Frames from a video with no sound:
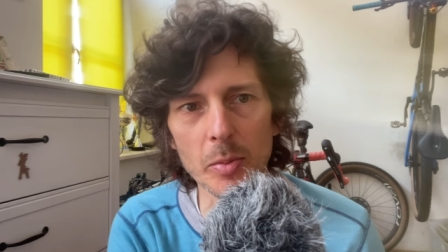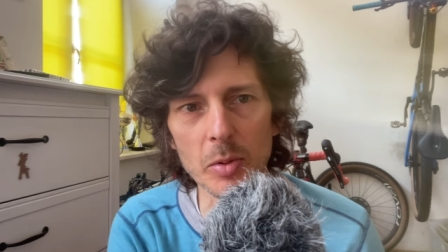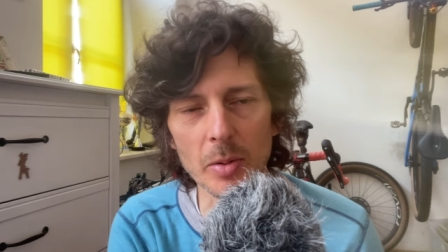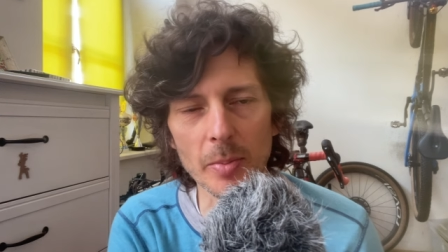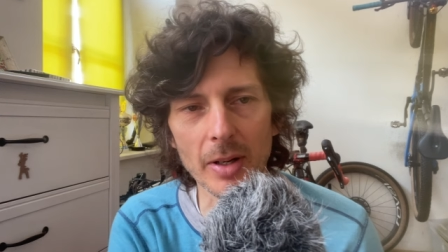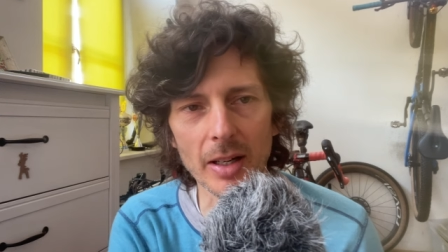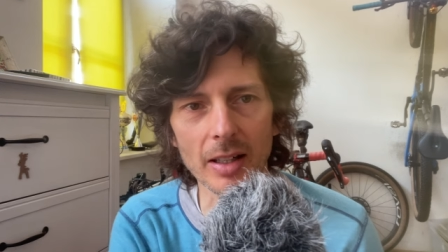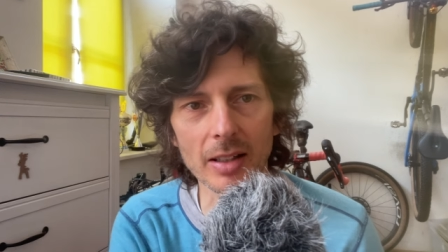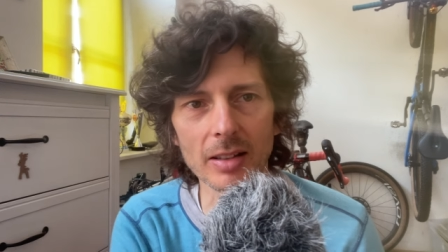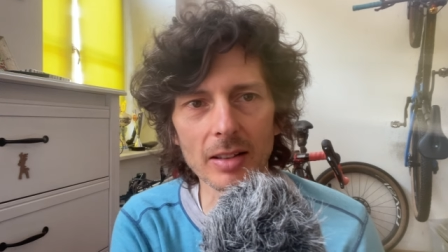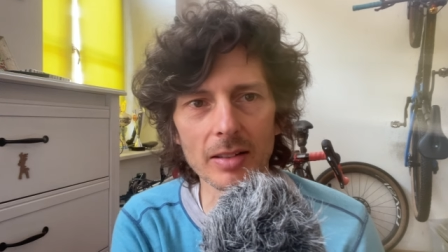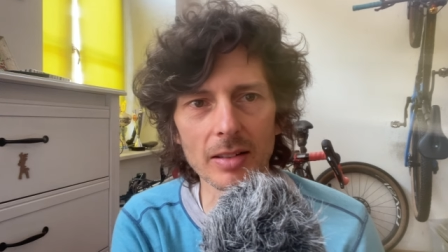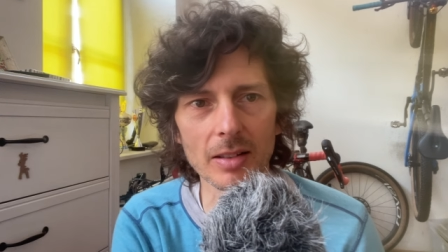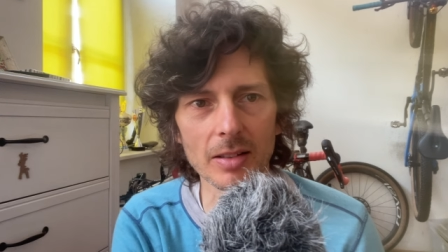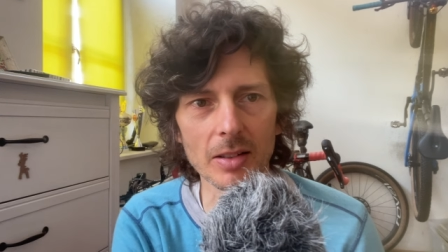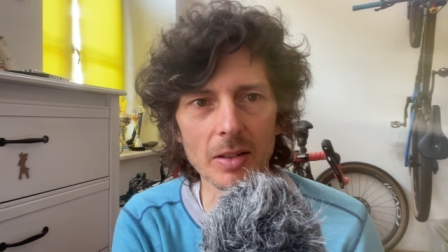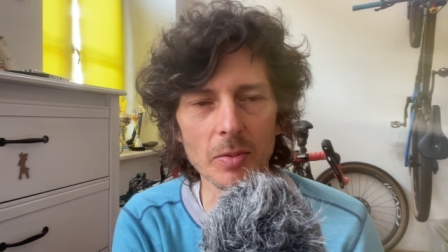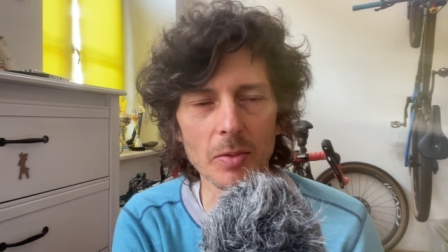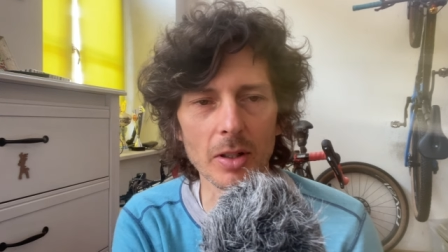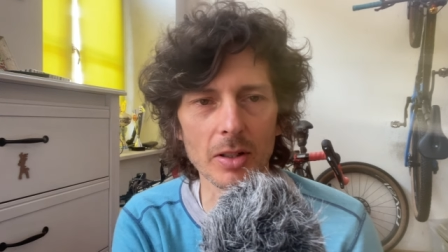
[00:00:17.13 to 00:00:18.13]
się Marek
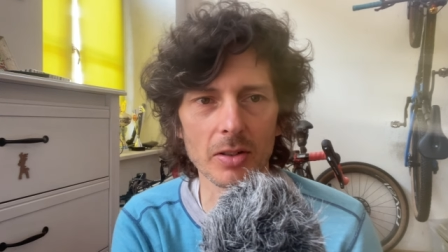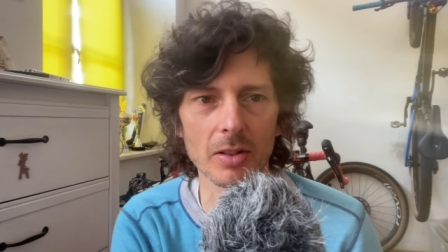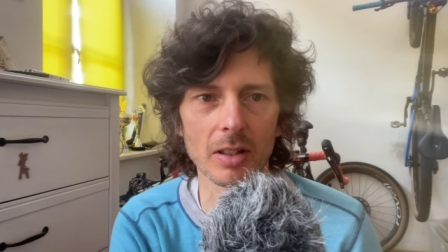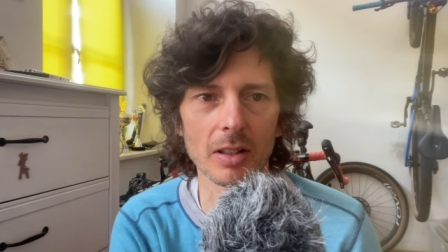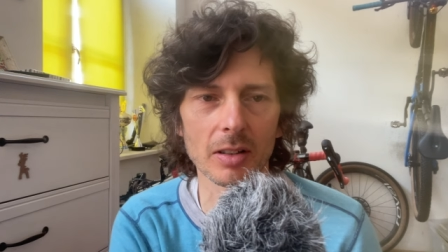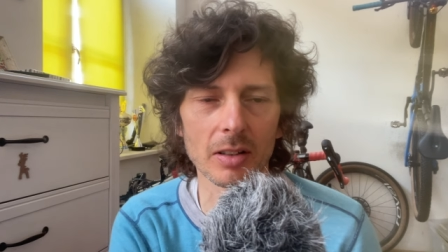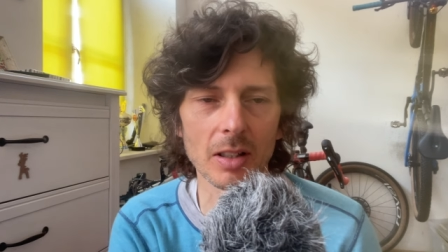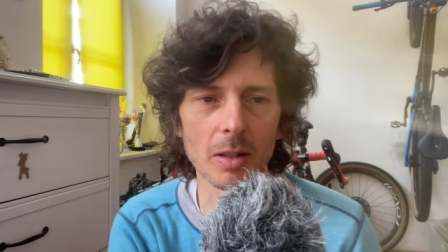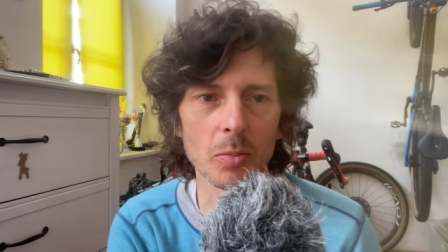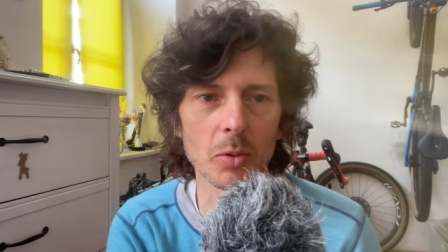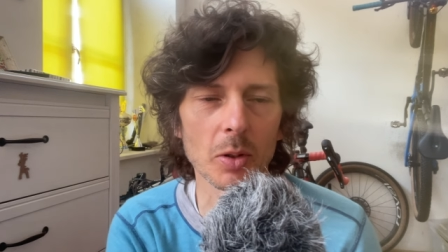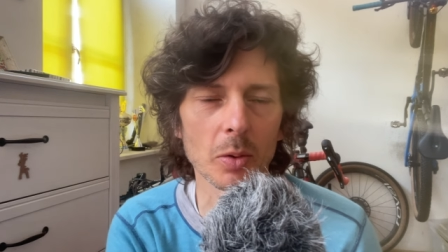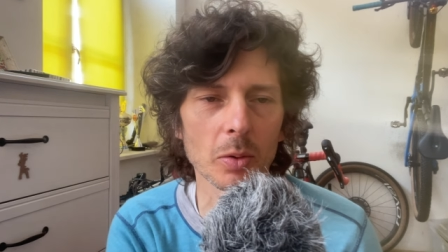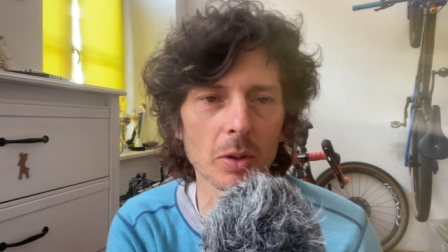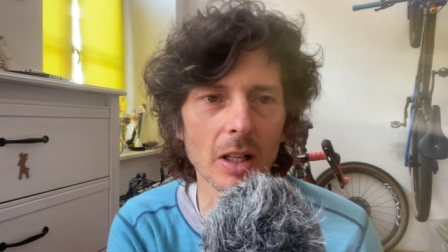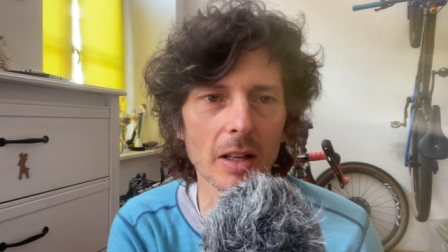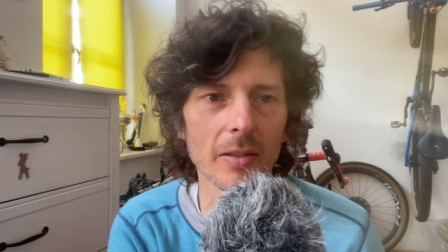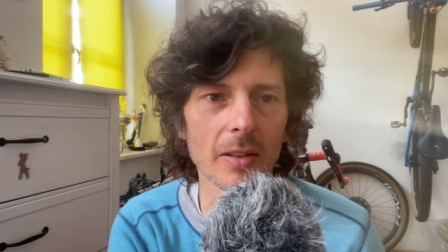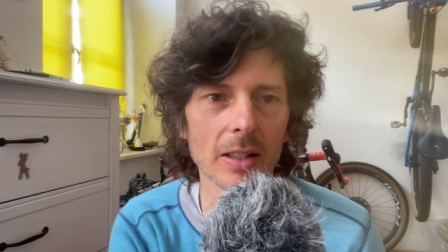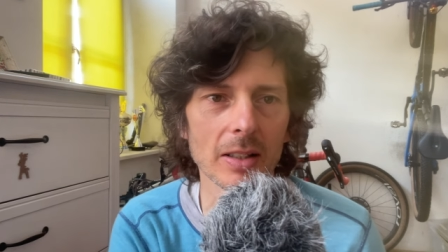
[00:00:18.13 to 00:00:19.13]
Tyniec i właśnie tym się
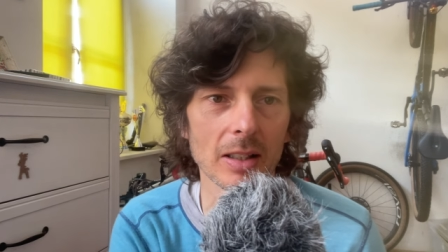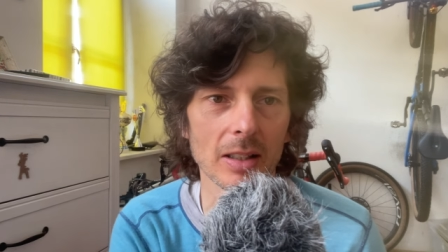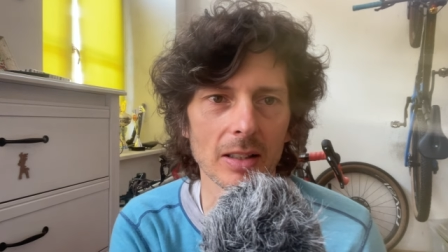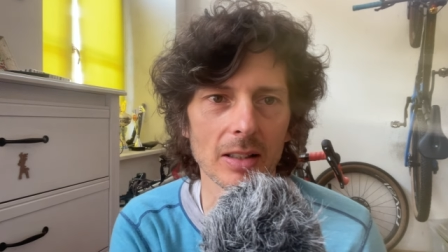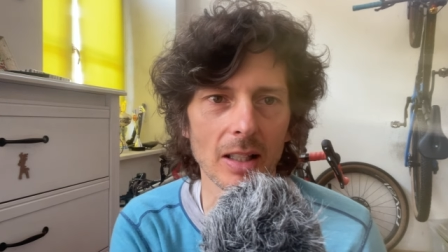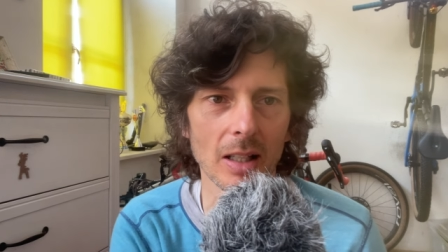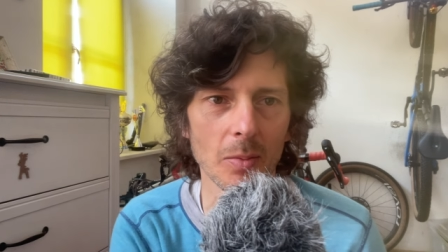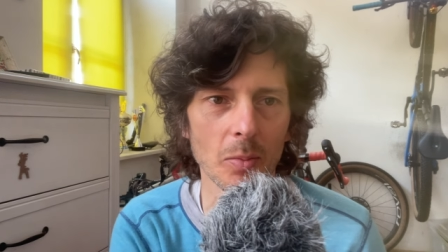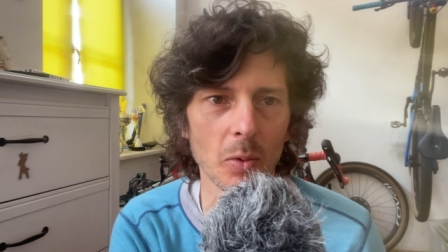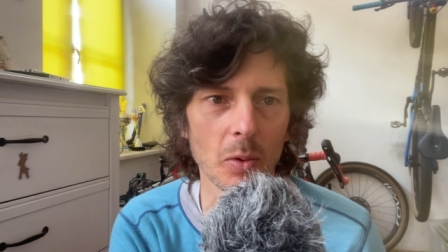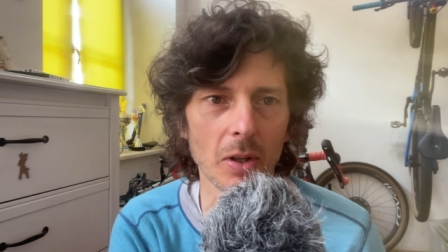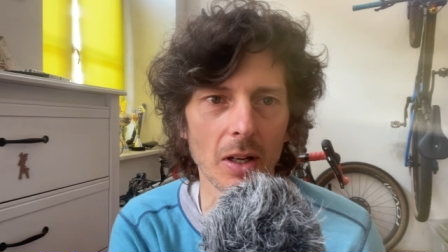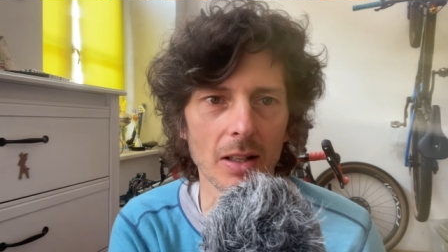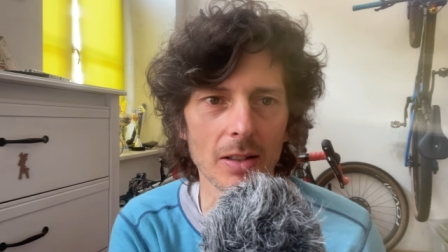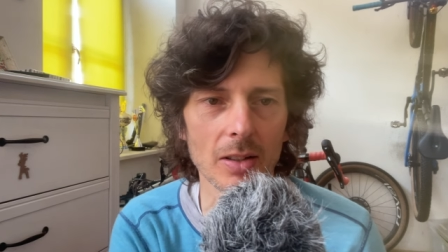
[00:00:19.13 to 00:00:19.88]
dla Was zajmuję,